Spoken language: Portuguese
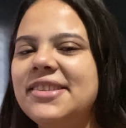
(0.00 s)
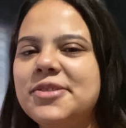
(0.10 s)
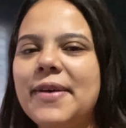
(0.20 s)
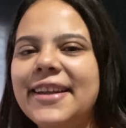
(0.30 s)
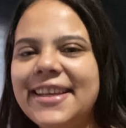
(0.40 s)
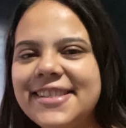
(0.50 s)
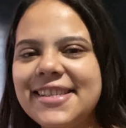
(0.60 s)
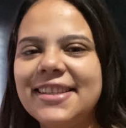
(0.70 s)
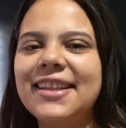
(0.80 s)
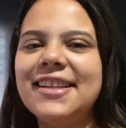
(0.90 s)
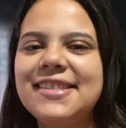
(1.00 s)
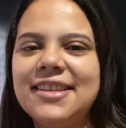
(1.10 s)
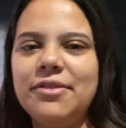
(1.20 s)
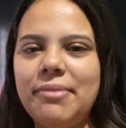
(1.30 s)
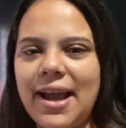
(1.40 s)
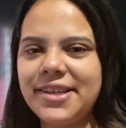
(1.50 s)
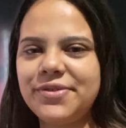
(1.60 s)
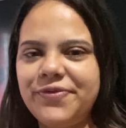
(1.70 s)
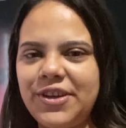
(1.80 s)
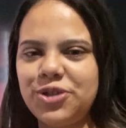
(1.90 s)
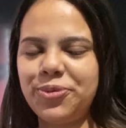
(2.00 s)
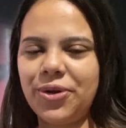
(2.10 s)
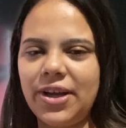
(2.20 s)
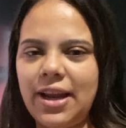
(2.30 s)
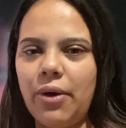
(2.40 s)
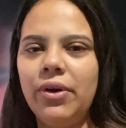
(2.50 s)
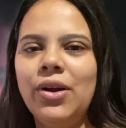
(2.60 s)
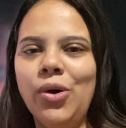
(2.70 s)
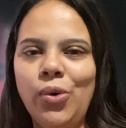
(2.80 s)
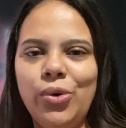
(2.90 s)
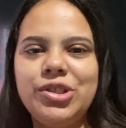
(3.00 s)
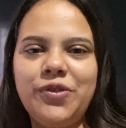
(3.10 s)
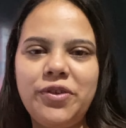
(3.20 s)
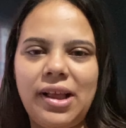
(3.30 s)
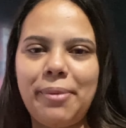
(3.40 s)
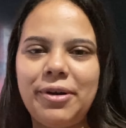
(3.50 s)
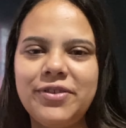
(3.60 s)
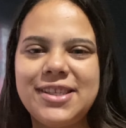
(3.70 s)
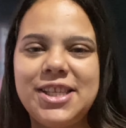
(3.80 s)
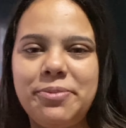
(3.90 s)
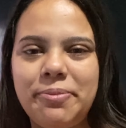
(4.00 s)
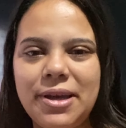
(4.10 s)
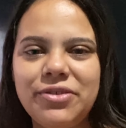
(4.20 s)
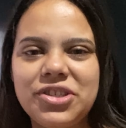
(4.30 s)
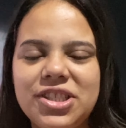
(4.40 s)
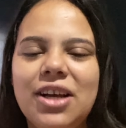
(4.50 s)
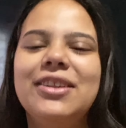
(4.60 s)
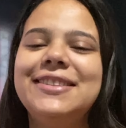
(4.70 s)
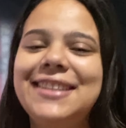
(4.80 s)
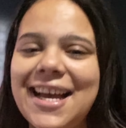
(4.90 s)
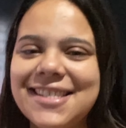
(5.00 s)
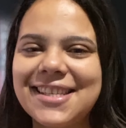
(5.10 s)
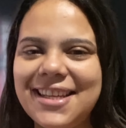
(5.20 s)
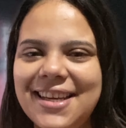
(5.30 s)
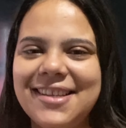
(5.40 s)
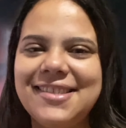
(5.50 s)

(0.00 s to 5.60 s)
Espero que sim, tá iniciando mais um vídeo pro canal. Hoje eu vou logar pra vocês o primeiro dia de aula das crianças.